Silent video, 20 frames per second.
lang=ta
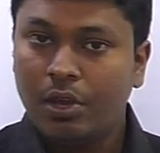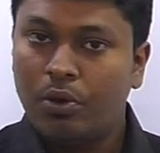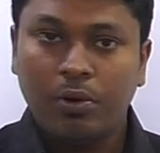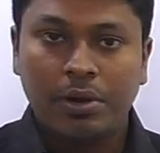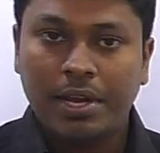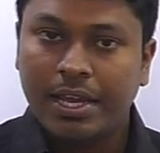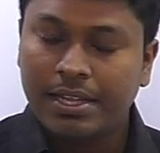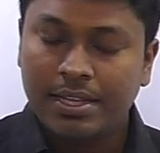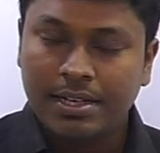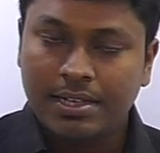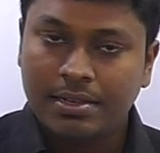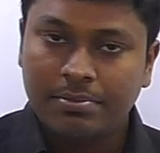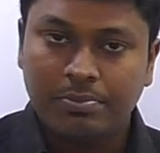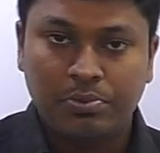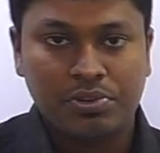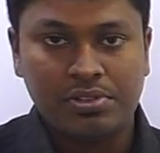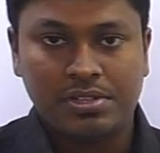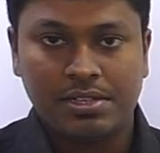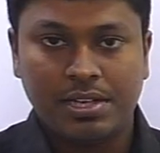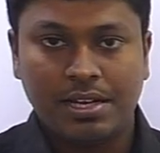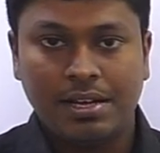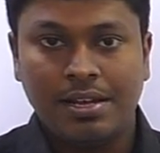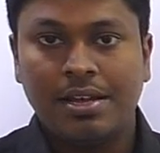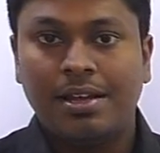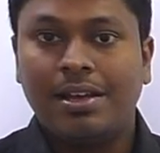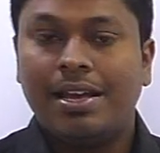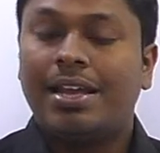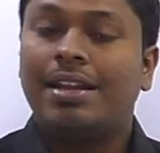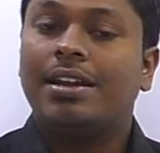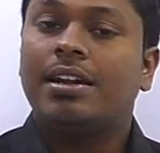ஓகே தானே புரிஞ்சுதா
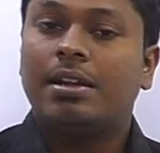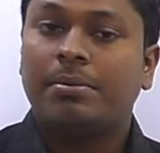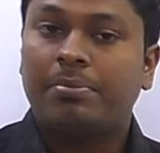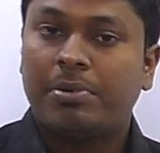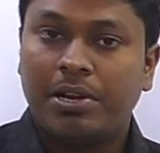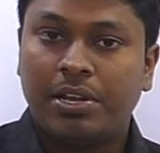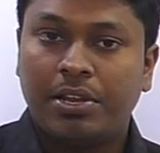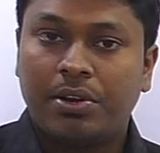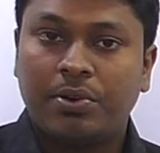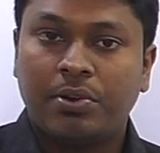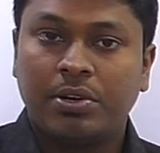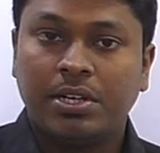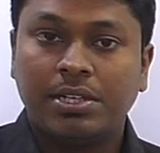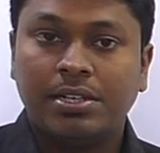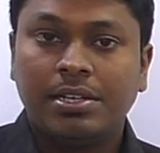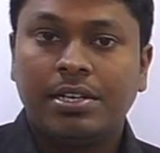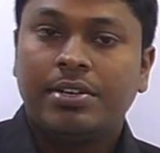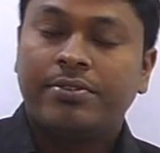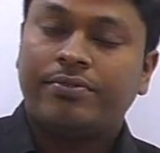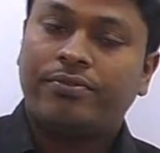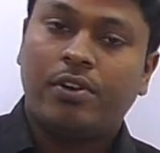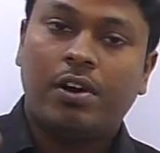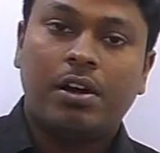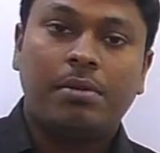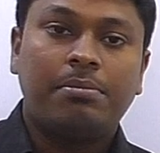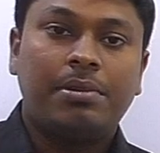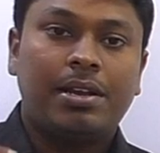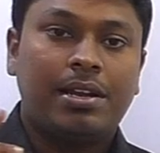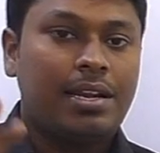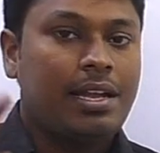என்னென்ன பண்ணியிருக்கோன்னு
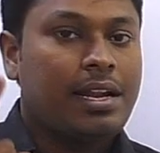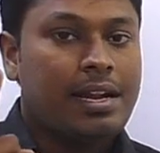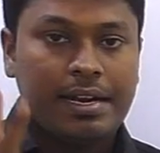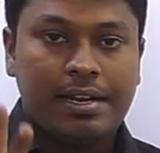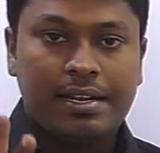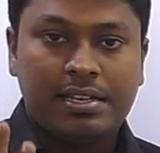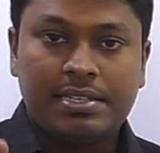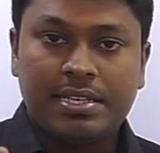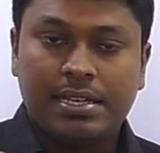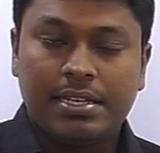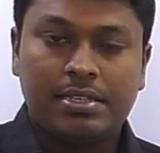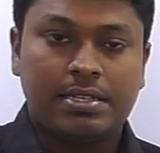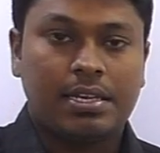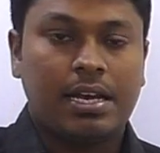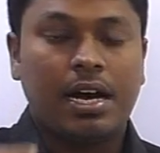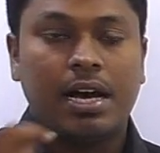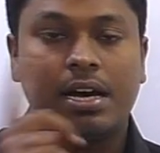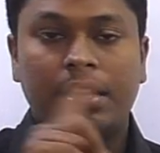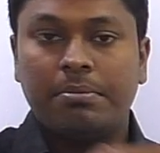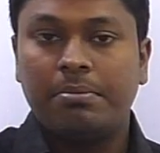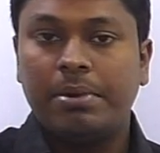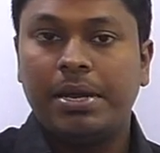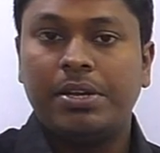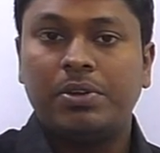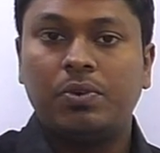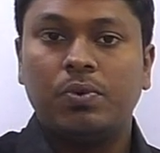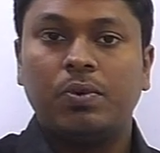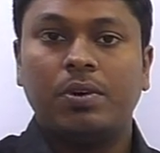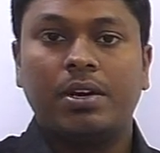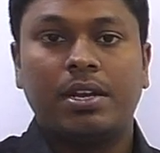ஃபார்முலாவில் ரெண்டு சேஞ்ச் ஆறு பை
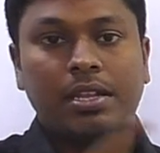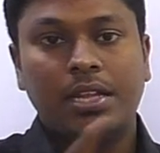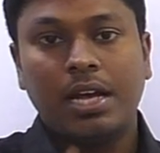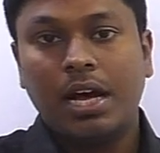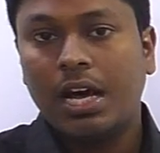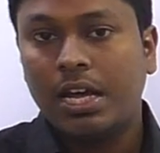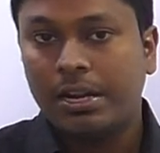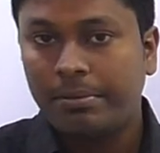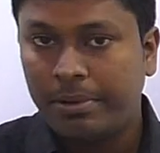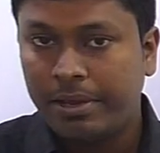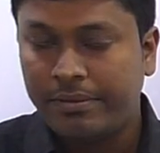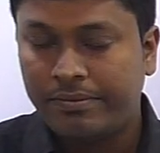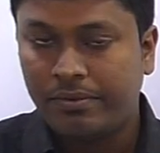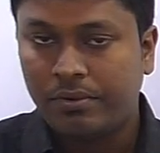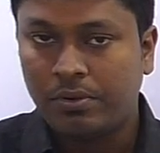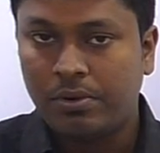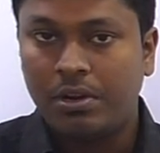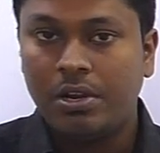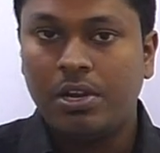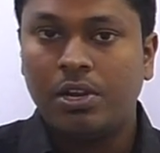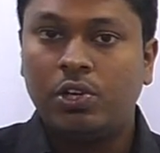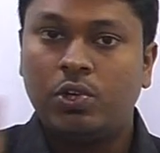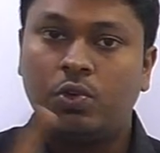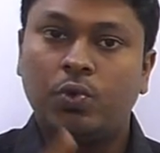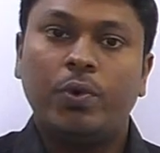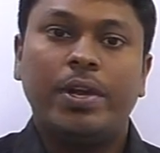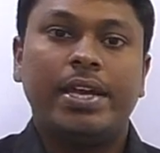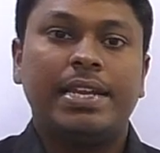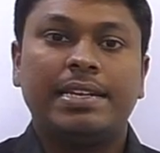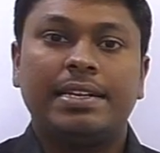டூங்கிறது ஆறு பை ஃபோர் டூ
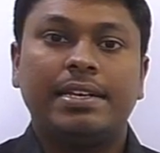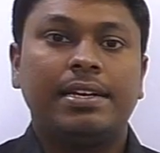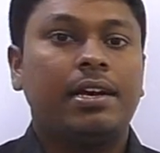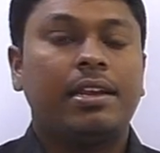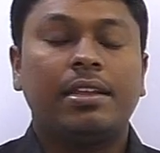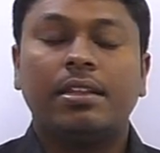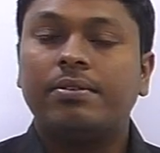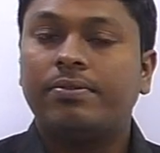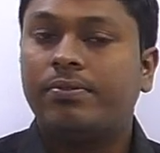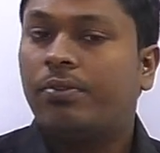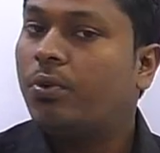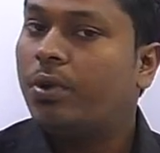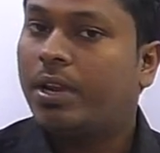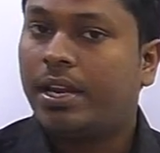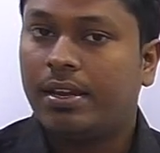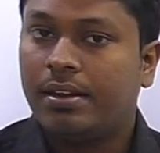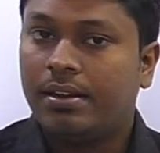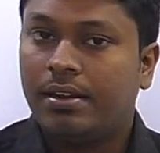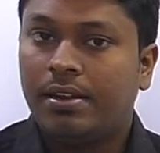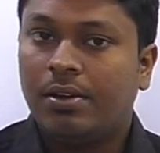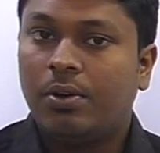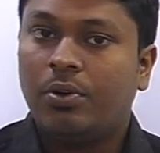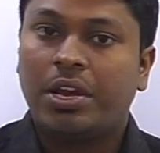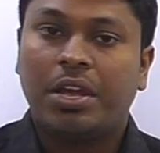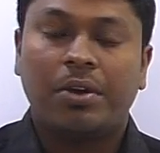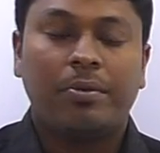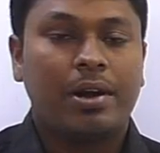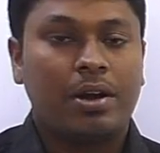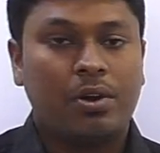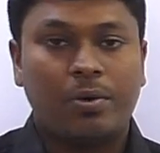என்னங்கிறது ஃபோர் என்
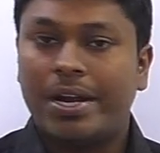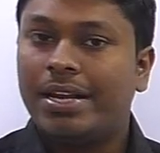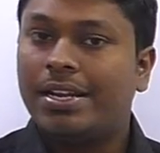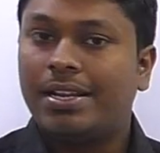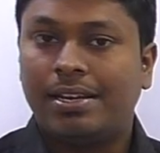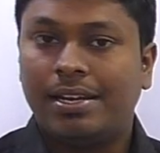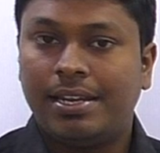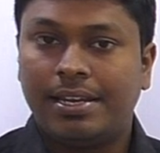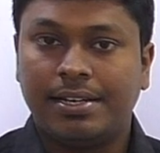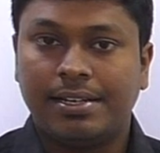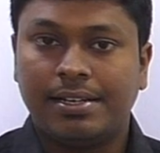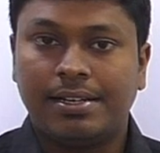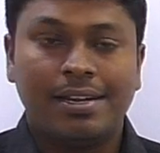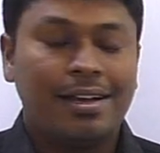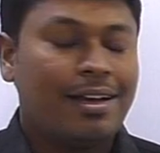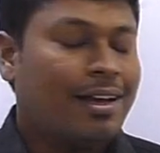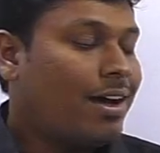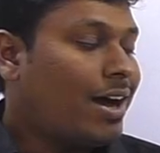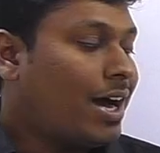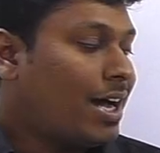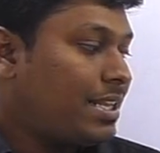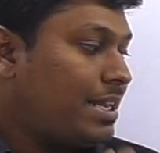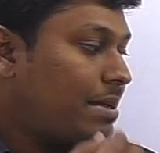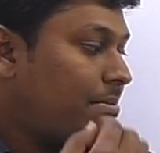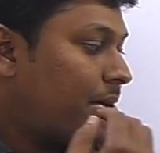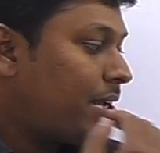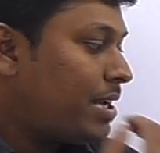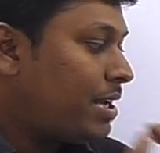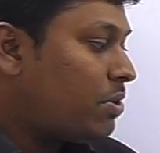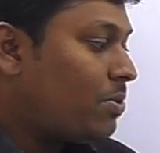ஓகேவா குவார்ட்டர்லிக்கு அதே
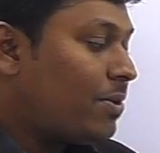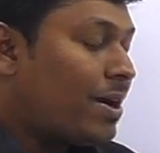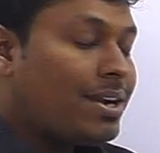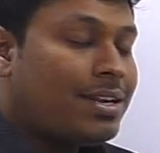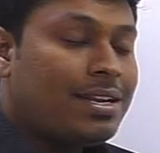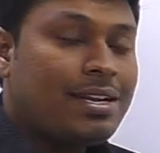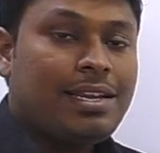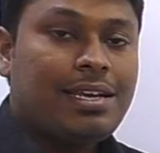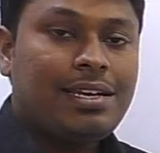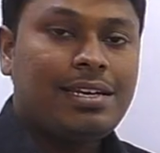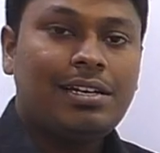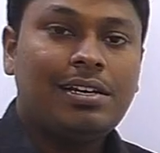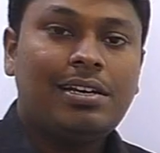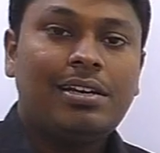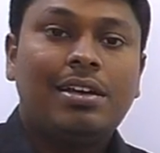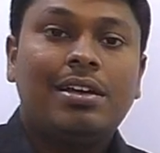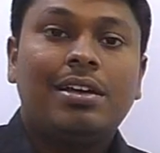மாதிரி குவார்ட்டர்லிக்கு